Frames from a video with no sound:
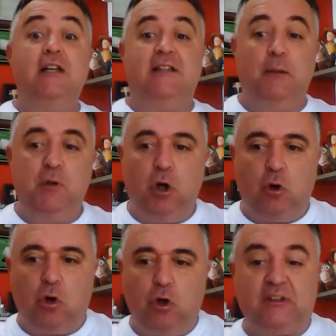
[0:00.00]

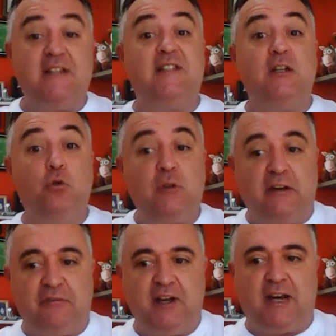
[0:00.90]
Terminou ontem,
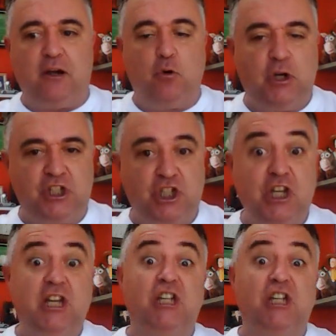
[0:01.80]
segunda-feira à noite,